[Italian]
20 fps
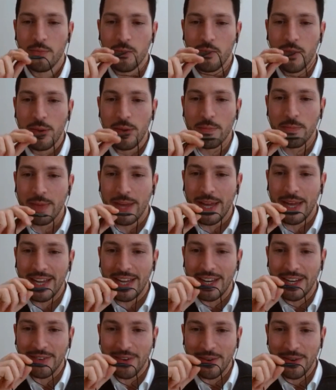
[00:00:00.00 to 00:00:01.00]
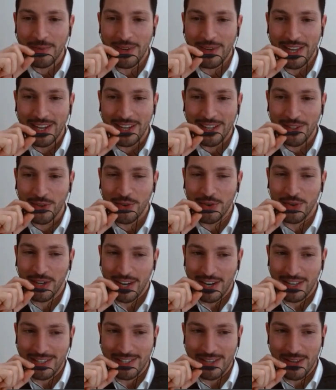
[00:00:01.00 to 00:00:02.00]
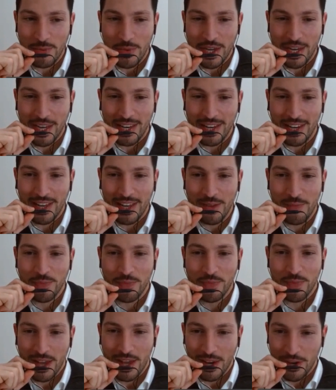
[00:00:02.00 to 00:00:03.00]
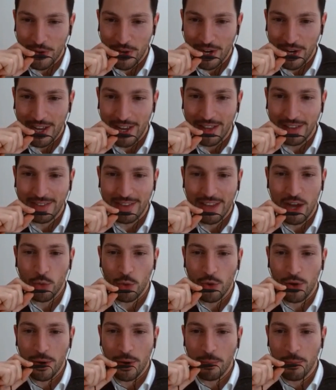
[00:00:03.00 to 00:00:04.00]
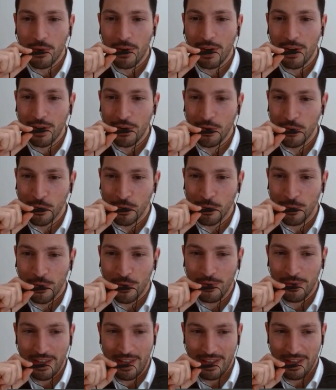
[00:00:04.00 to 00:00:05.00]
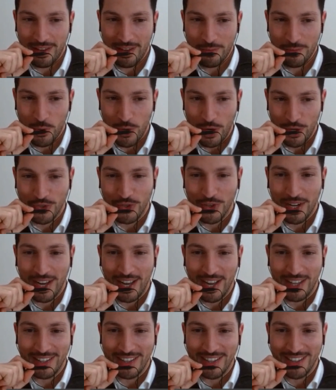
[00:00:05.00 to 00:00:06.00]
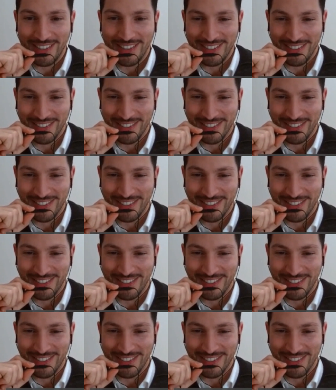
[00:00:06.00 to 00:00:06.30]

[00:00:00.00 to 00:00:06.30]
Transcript: Va certo. bene, va bene, Antonio, grazie mille. Allora, ti auguro in bocca al lupo e buona giornata.